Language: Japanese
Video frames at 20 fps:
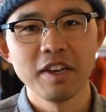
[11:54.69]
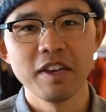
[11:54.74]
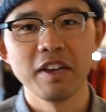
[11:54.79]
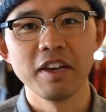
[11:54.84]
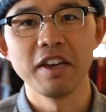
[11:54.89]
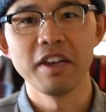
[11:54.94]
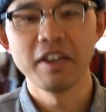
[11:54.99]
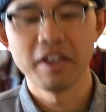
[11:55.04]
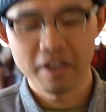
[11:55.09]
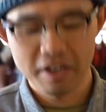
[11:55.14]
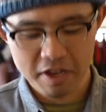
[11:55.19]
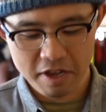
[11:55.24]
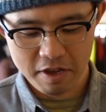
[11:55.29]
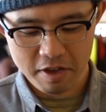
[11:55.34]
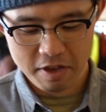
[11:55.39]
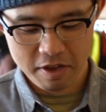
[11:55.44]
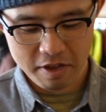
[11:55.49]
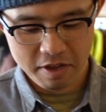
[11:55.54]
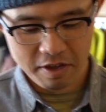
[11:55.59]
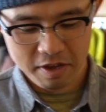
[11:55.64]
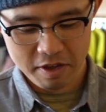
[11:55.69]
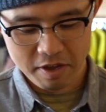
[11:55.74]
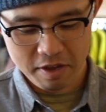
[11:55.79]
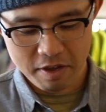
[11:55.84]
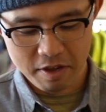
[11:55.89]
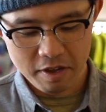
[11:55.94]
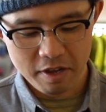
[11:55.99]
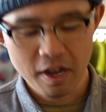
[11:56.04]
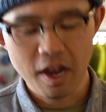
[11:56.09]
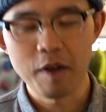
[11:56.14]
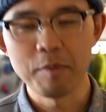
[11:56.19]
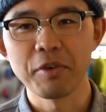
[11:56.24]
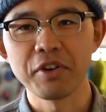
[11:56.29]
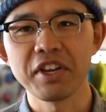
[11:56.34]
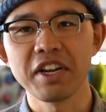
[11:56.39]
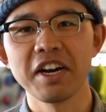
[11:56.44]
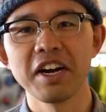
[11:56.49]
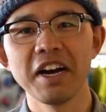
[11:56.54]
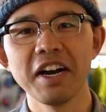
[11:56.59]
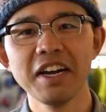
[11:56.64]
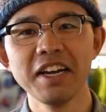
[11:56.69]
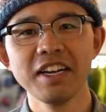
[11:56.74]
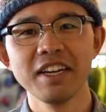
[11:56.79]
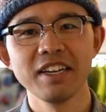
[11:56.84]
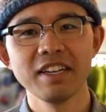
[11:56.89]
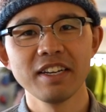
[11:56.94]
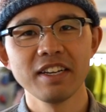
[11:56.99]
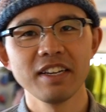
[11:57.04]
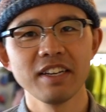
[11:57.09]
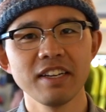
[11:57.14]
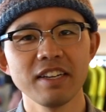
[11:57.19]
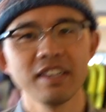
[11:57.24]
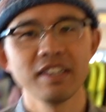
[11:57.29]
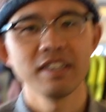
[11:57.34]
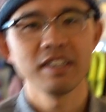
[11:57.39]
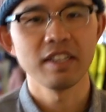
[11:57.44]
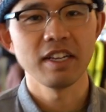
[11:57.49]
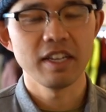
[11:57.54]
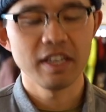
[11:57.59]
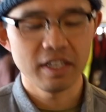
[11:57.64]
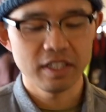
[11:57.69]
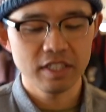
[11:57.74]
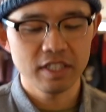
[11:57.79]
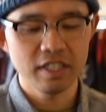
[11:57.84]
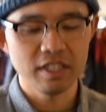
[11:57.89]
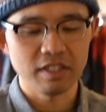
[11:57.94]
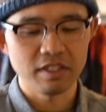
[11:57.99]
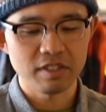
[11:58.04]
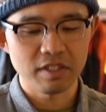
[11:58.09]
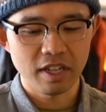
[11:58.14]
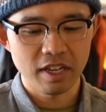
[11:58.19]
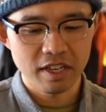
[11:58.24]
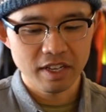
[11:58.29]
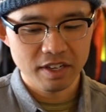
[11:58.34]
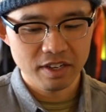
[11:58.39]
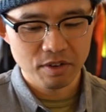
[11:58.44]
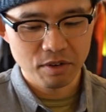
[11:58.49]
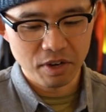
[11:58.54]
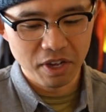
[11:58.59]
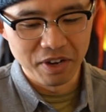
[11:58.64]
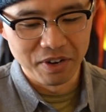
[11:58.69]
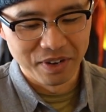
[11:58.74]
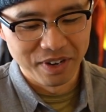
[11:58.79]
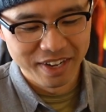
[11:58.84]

ハーモニカ、C ですね。これ